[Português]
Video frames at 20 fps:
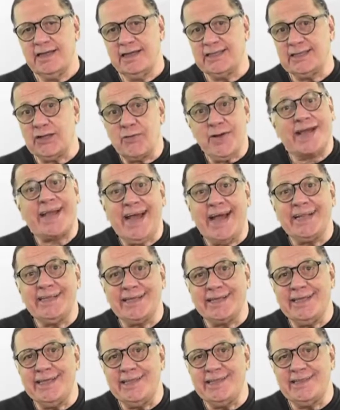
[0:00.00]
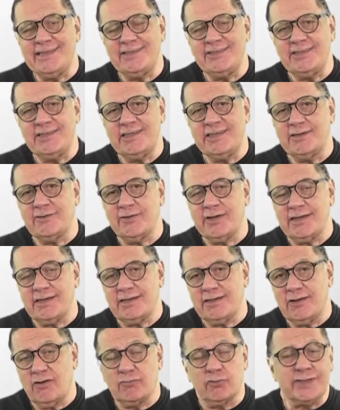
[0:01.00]
então, a cada 15 dias,
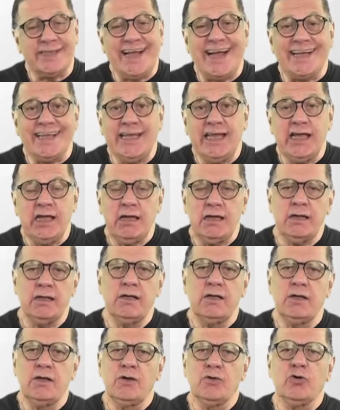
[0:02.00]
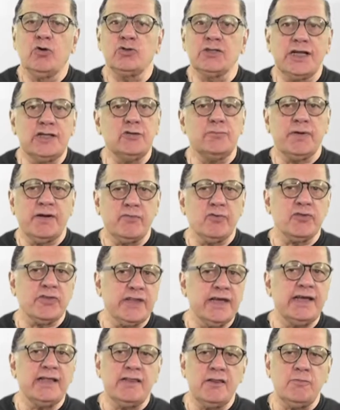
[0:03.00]
né, eu vou estar aqui contando para
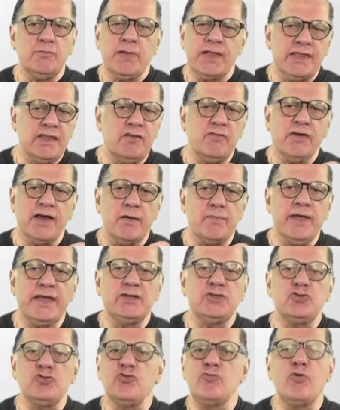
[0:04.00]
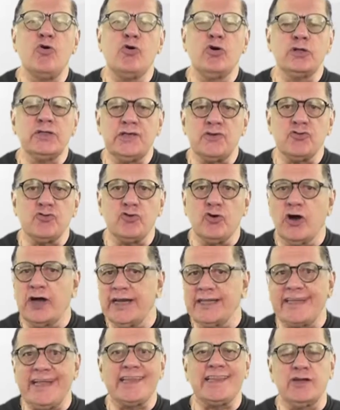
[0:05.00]
vocês especificamente uma ou outra
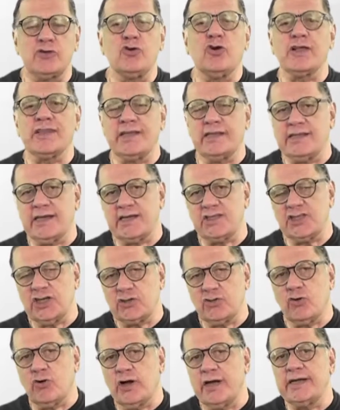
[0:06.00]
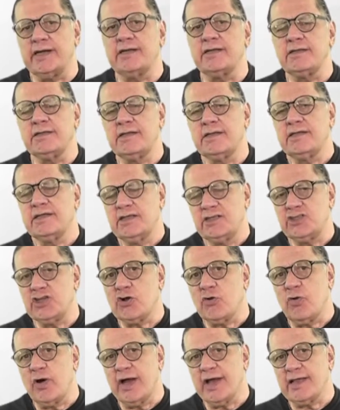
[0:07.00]
história dessa nossa trajetória
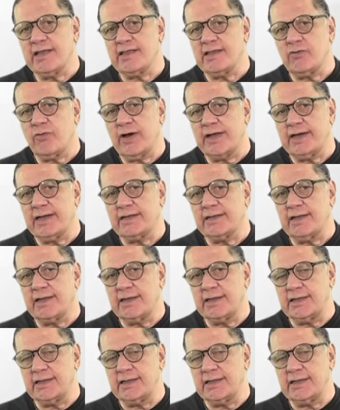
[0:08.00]
de quase 40